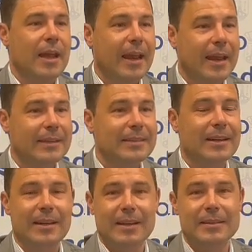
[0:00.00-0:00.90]
es el
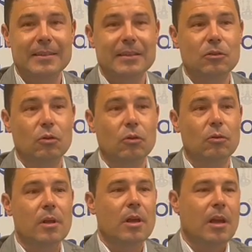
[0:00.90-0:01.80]

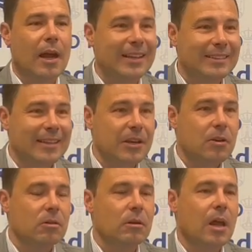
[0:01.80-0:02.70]
requisito
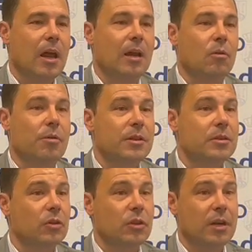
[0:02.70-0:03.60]
anterior a la
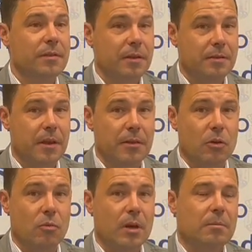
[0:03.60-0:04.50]
concesión de licencia de
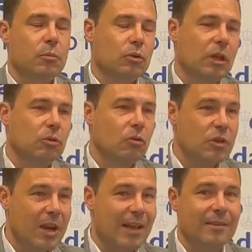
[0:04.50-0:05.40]
obra. Por tanto,
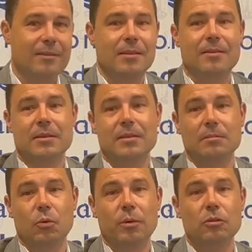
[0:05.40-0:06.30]
ya desde este
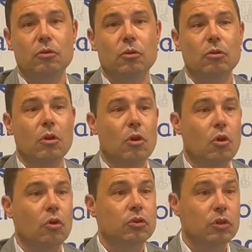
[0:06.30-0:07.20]
momento
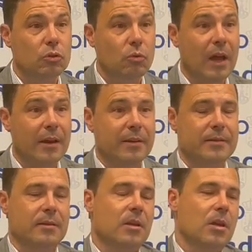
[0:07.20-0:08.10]
los
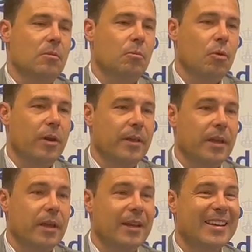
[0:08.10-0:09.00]
titulares
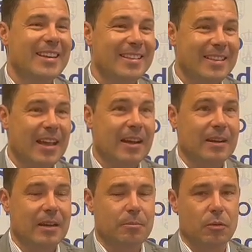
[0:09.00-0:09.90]
pueden
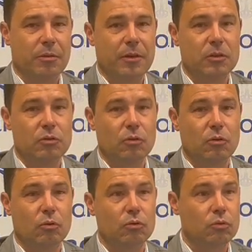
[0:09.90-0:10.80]
iniciar el
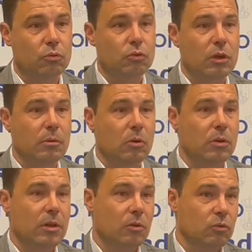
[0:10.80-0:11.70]
proceso constructivo
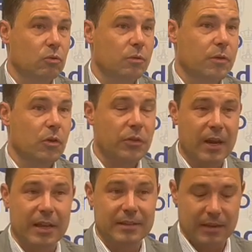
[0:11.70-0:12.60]
y de construcción de
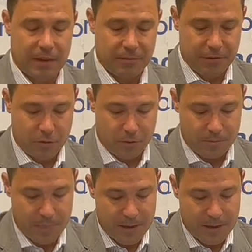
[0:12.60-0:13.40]
la instalación